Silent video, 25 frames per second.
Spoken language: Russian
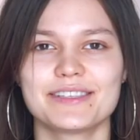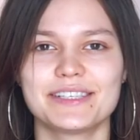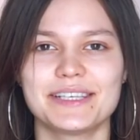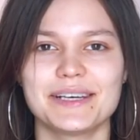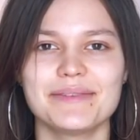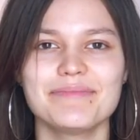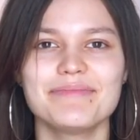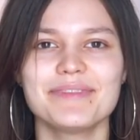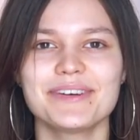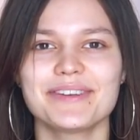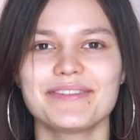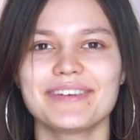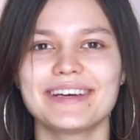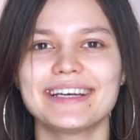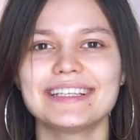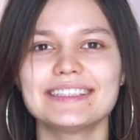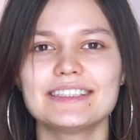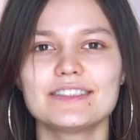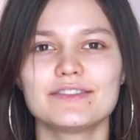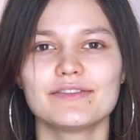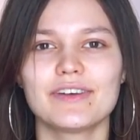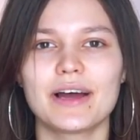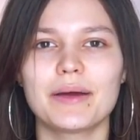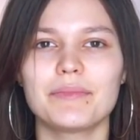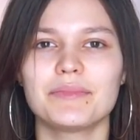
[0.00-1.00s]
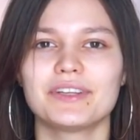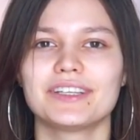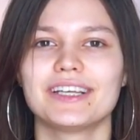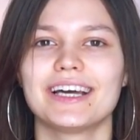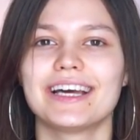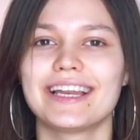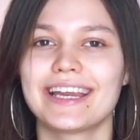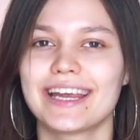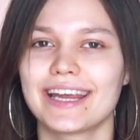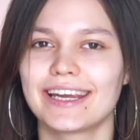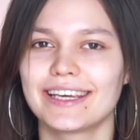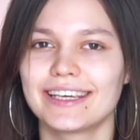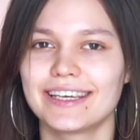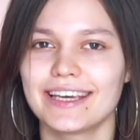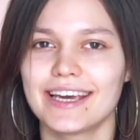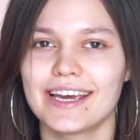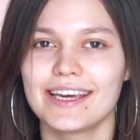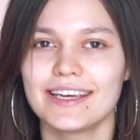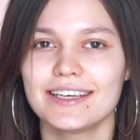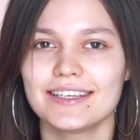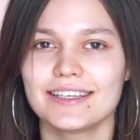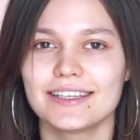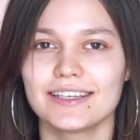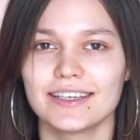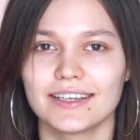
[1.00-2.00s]
Всем привет, с вами Дарья
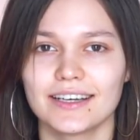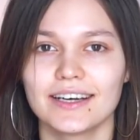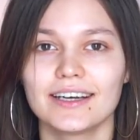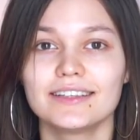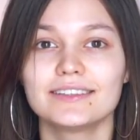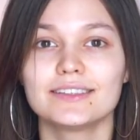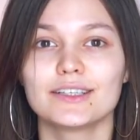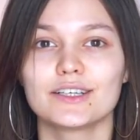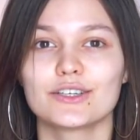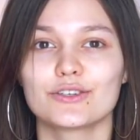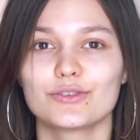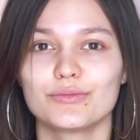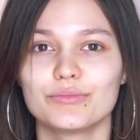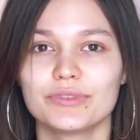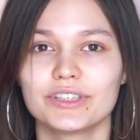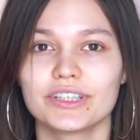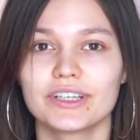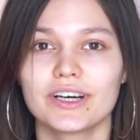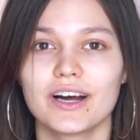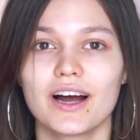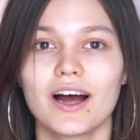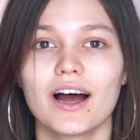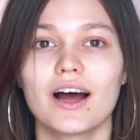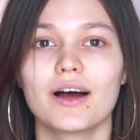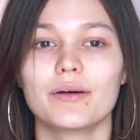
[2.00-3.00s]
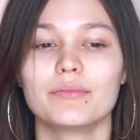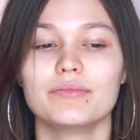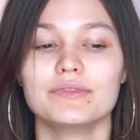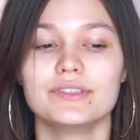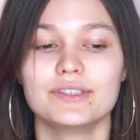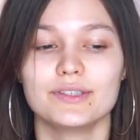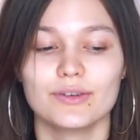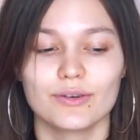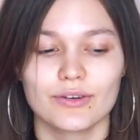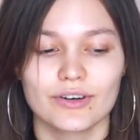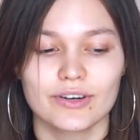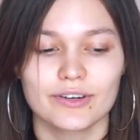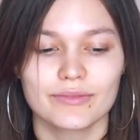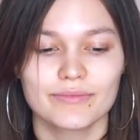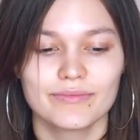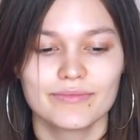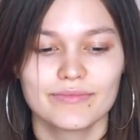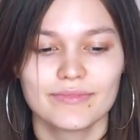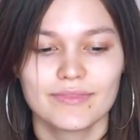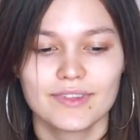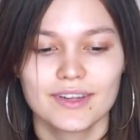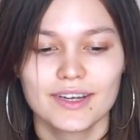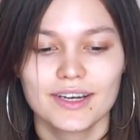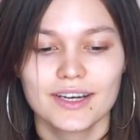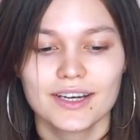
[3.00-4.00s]
Кей, и это рубрика «Обзор».
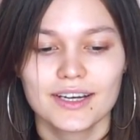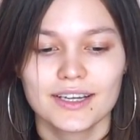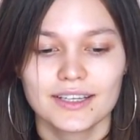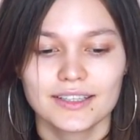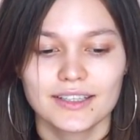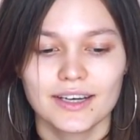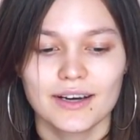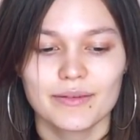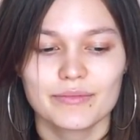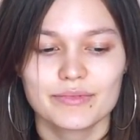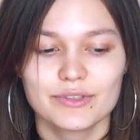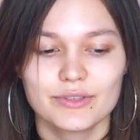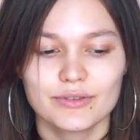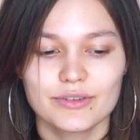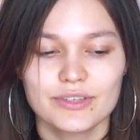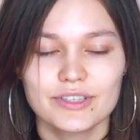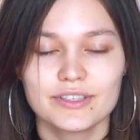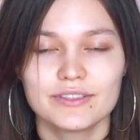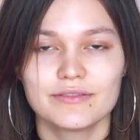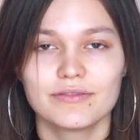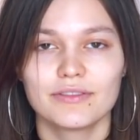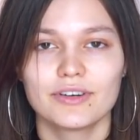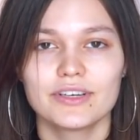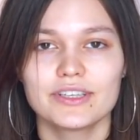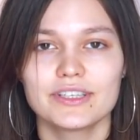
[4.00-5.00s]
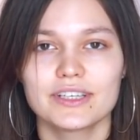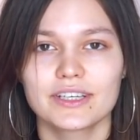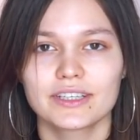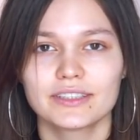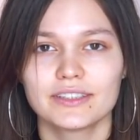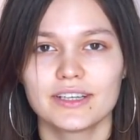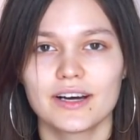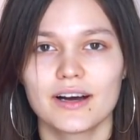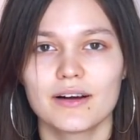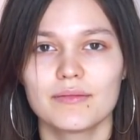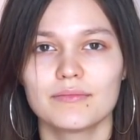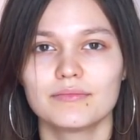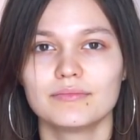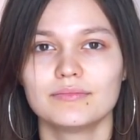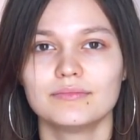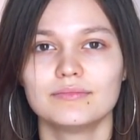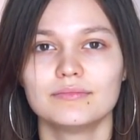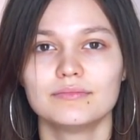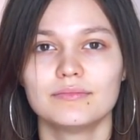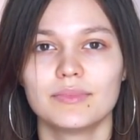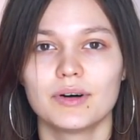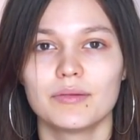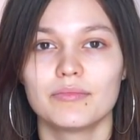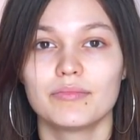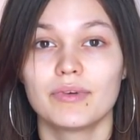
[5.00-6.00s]
На обзор сегодня к нам
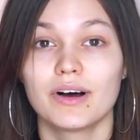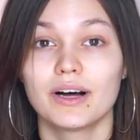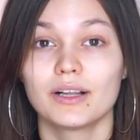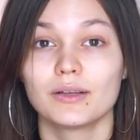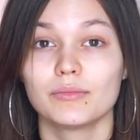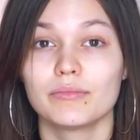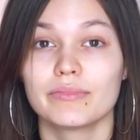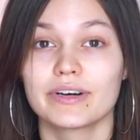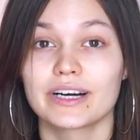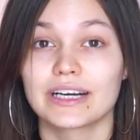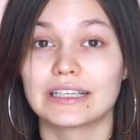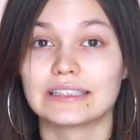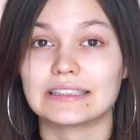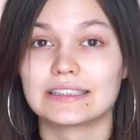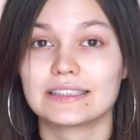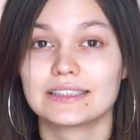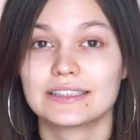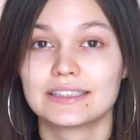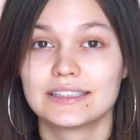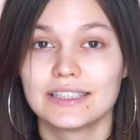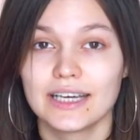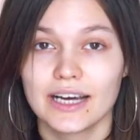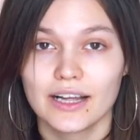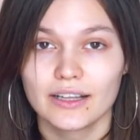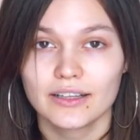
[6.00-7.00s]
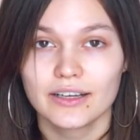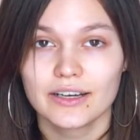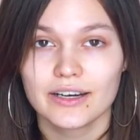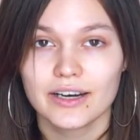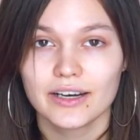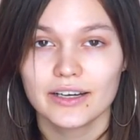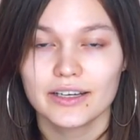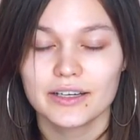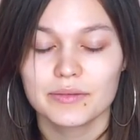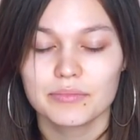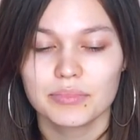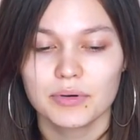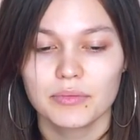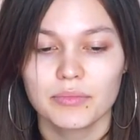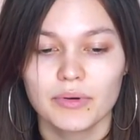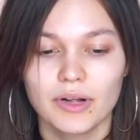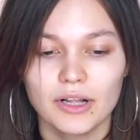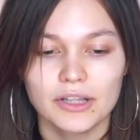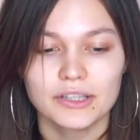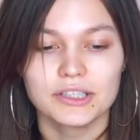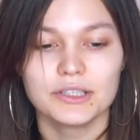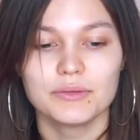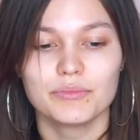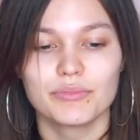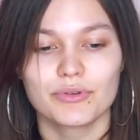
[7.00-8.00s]
попал бренд Stellary, и
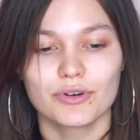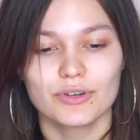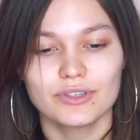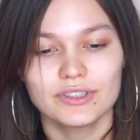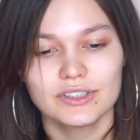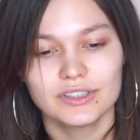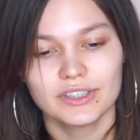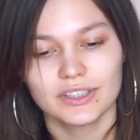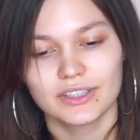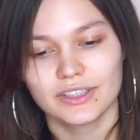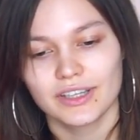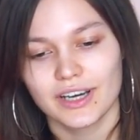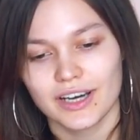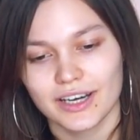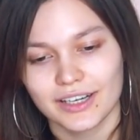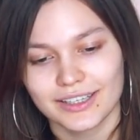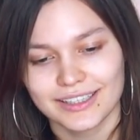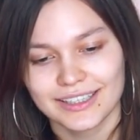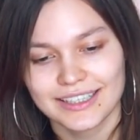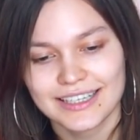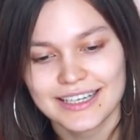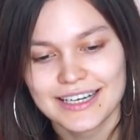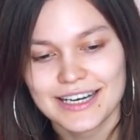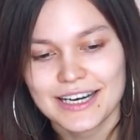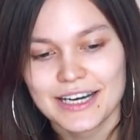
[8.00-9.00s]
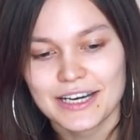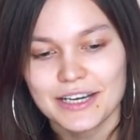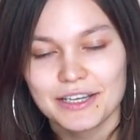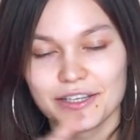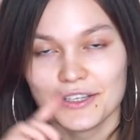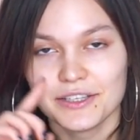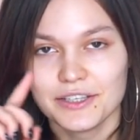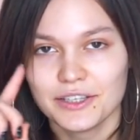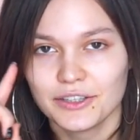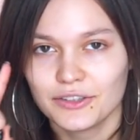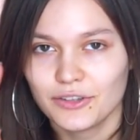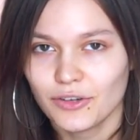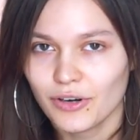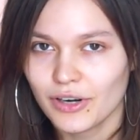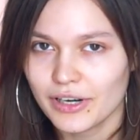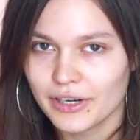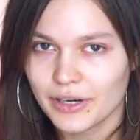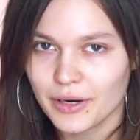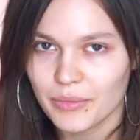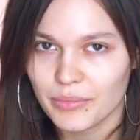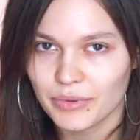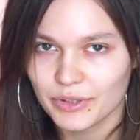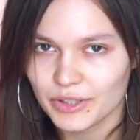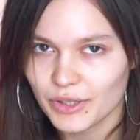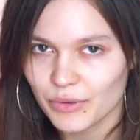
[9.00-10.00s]
попал не просто так, не
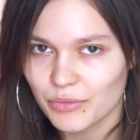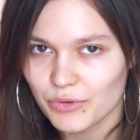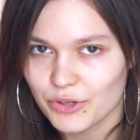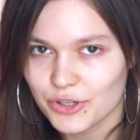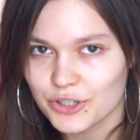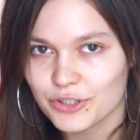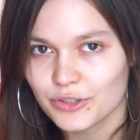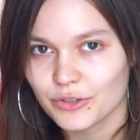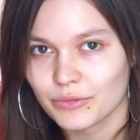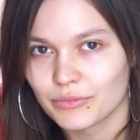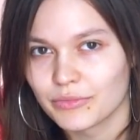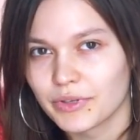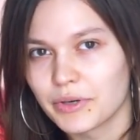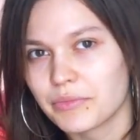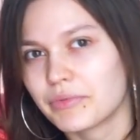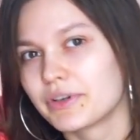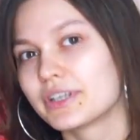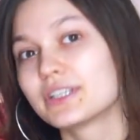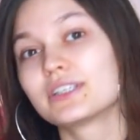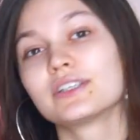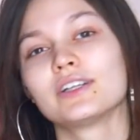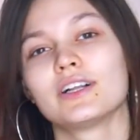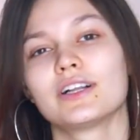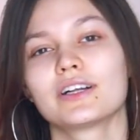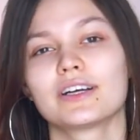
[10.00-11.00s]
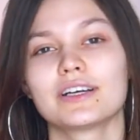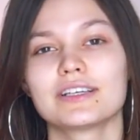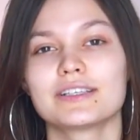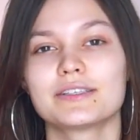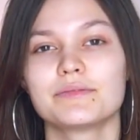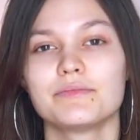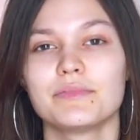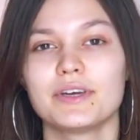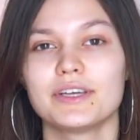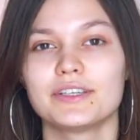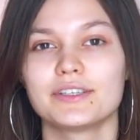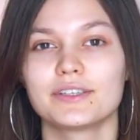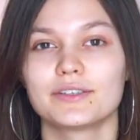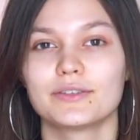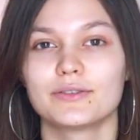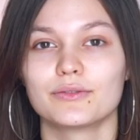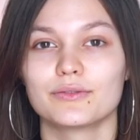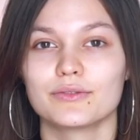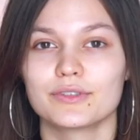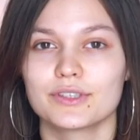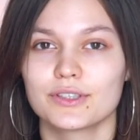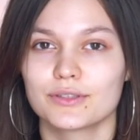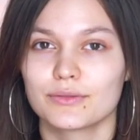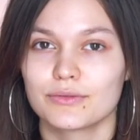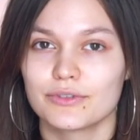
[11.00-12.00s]
только потому, что он мне прислал
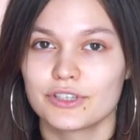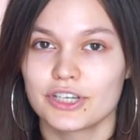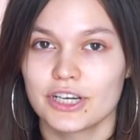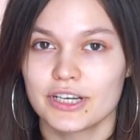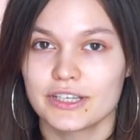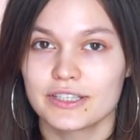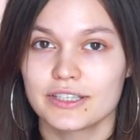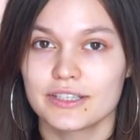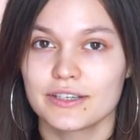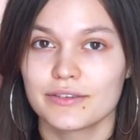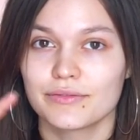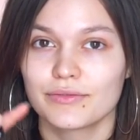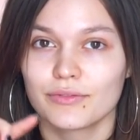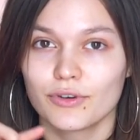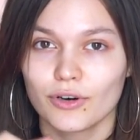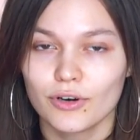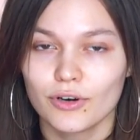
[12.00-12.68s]
косметику за участие в